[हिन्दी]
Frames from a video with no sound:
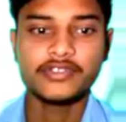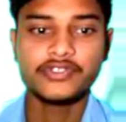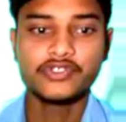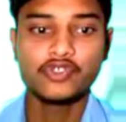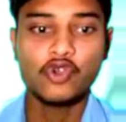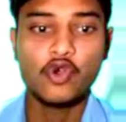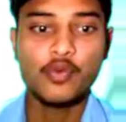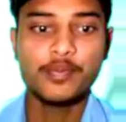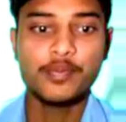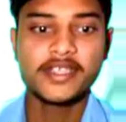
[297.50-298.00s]

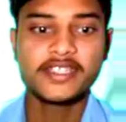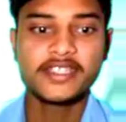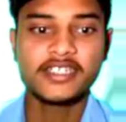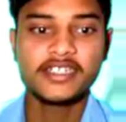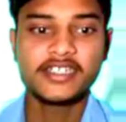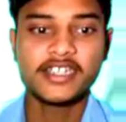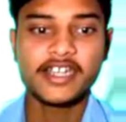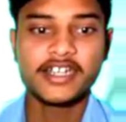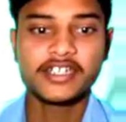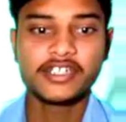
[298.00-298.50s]
जो
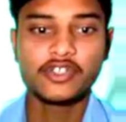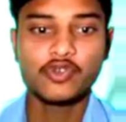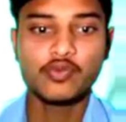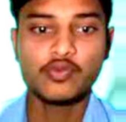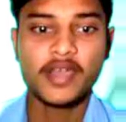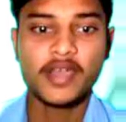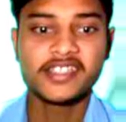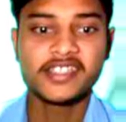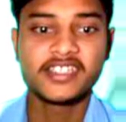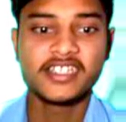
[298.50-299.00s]
वेजिटेटिव
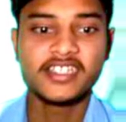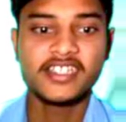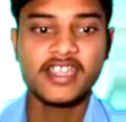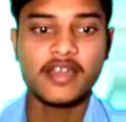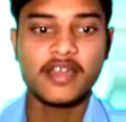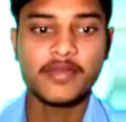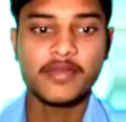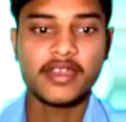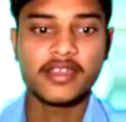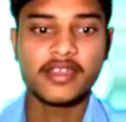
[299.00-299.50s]

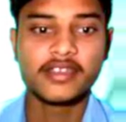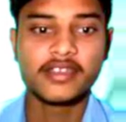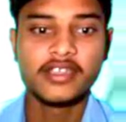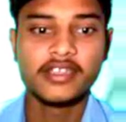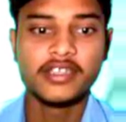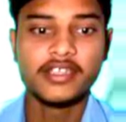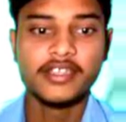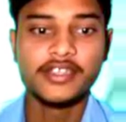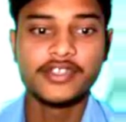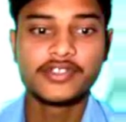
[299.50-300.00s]
माइसिलियम है
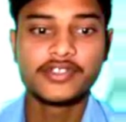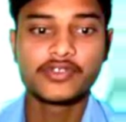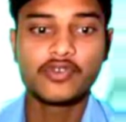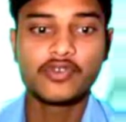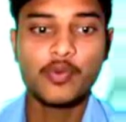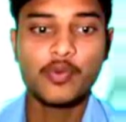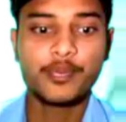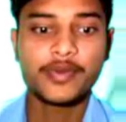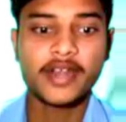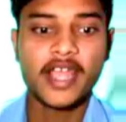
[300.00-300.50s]

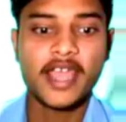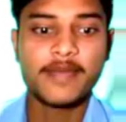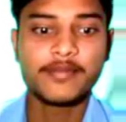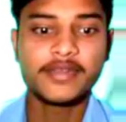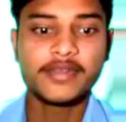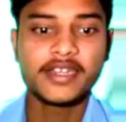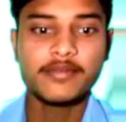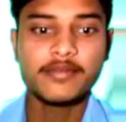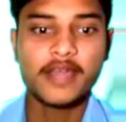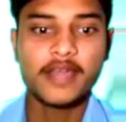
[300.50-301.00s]
इसको
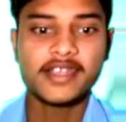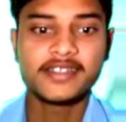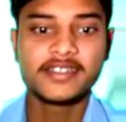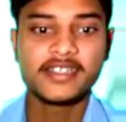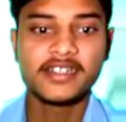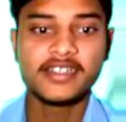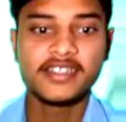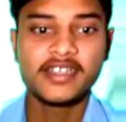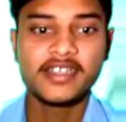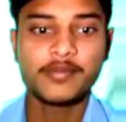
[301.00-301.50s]
प्राइमरी
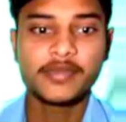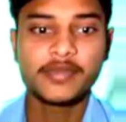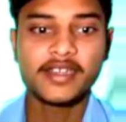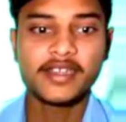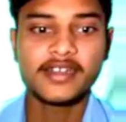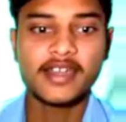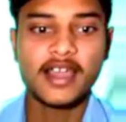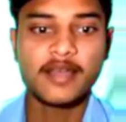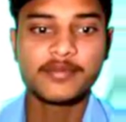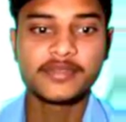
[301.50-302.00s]
माइसिलियम
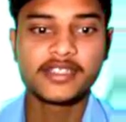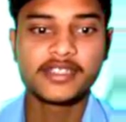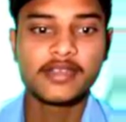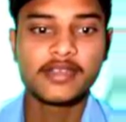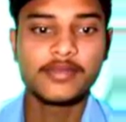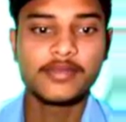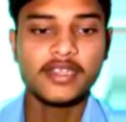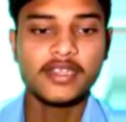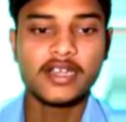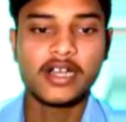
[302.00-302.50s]
के नाम
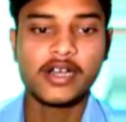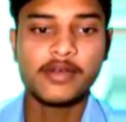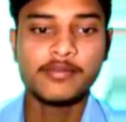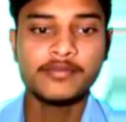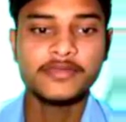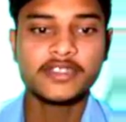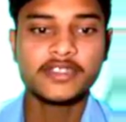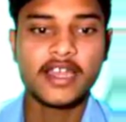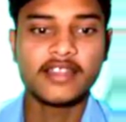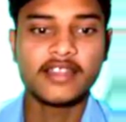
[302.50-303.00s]
से भी
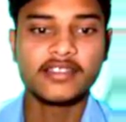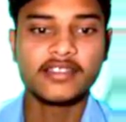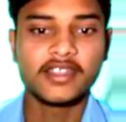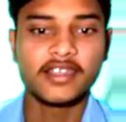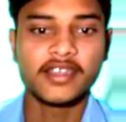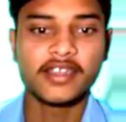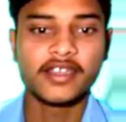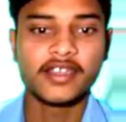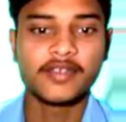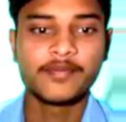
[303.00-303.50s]
हम
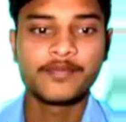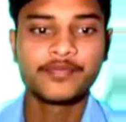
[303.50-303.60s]
जानते हैं